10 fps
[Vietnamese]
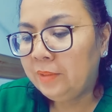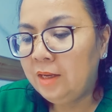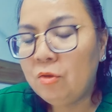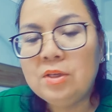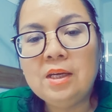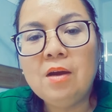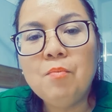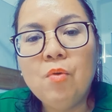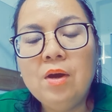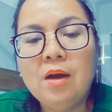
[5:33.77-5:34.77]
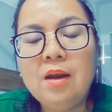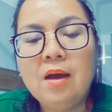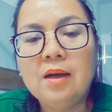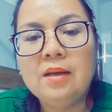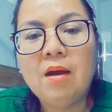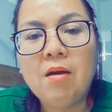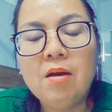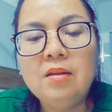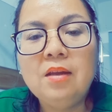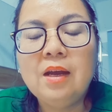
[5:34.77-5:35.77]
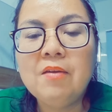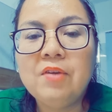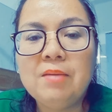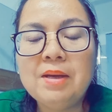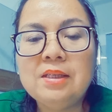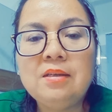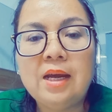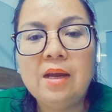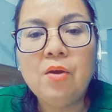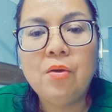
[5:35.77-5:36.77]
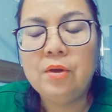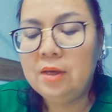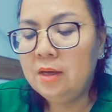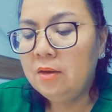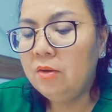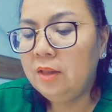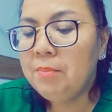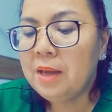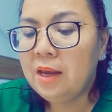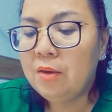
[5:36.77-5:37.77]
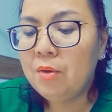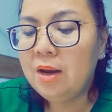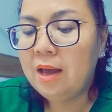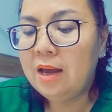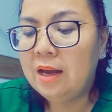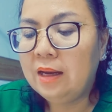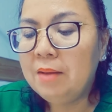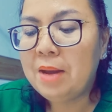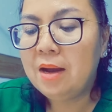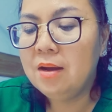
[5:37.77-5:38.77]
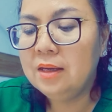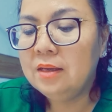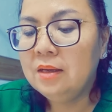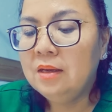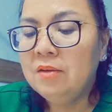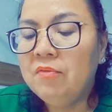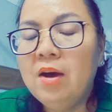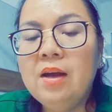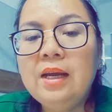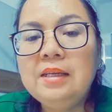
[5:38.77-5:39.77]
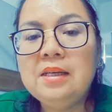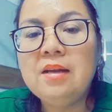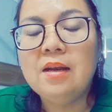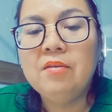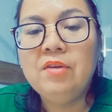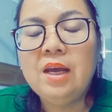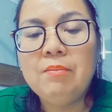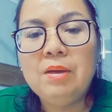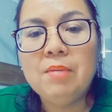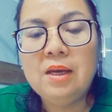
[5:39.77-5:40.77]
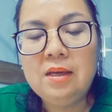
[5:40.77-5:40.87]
thì tôi chỉ có muốn gửi lời đó tới các vị bác sĩ trẻ thôi rồi tiếp theo là các bạn ơi với cái chỉ định VABB